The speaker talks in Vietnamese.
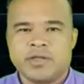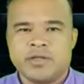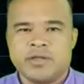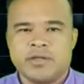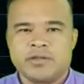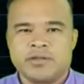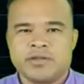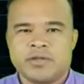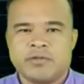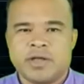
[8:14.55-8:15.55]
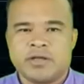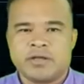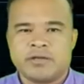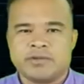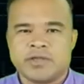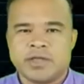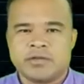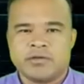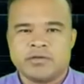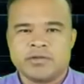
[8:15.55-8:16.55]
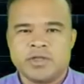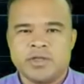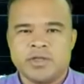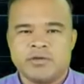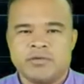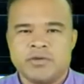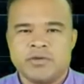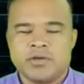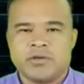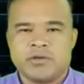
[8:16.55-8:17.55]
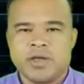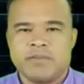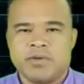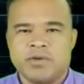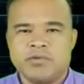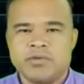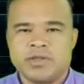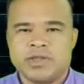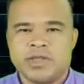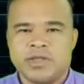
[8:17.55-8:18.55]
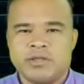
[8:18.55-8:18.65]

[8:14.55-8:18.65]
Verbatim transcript: Loại như Nguyễn Đức Kiên trong Đảng Cộng sản có rất nhiều,